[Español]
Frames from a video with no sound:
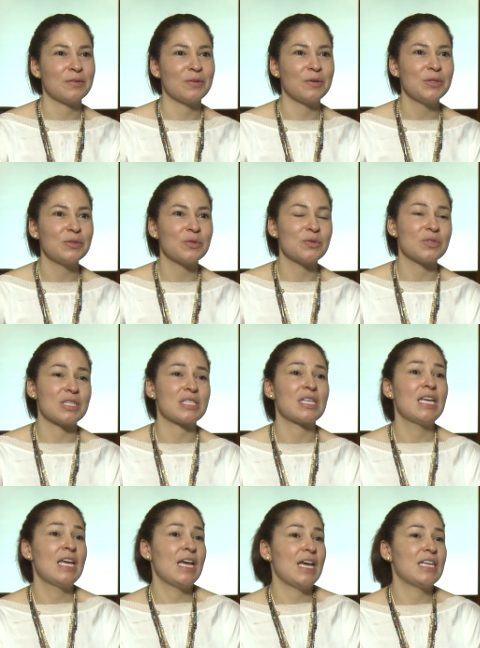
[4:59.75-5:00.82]
¿no? Entonces,
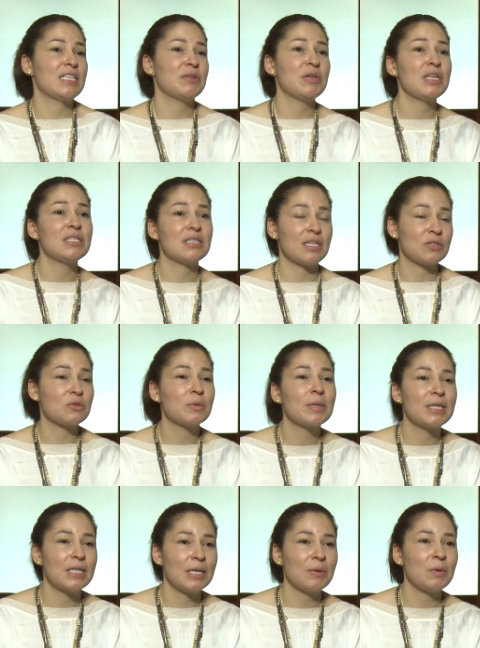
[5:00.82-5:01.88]
ese bienestar
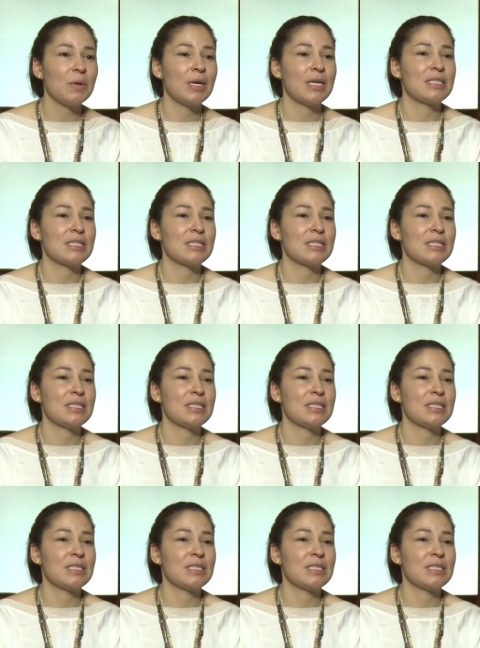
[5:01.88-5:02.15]
subjetivo